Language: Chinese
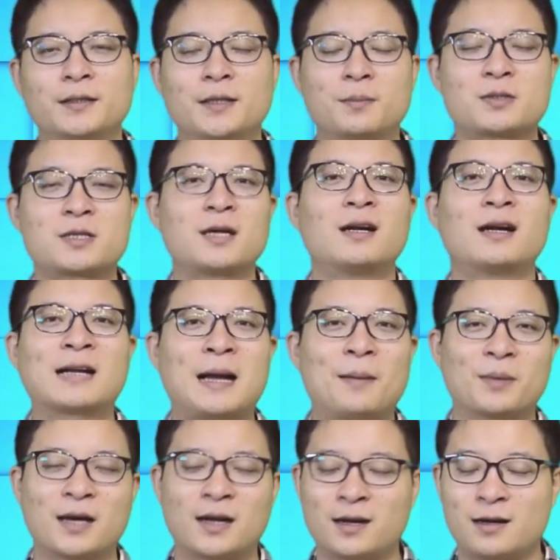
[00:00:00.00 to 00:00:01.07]
也不知道他看
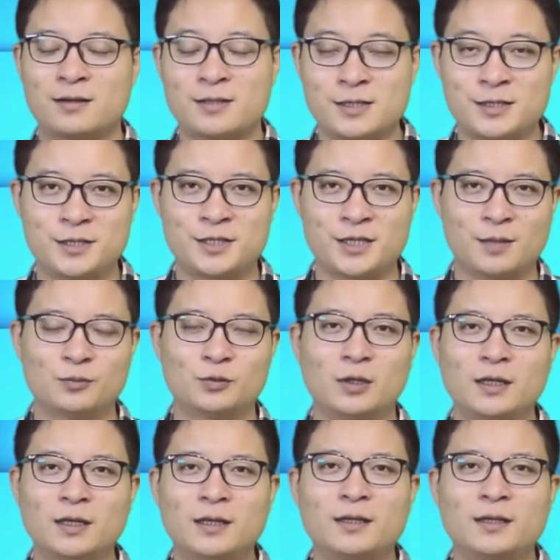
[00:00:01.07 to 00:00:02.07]
不看得到这期节目。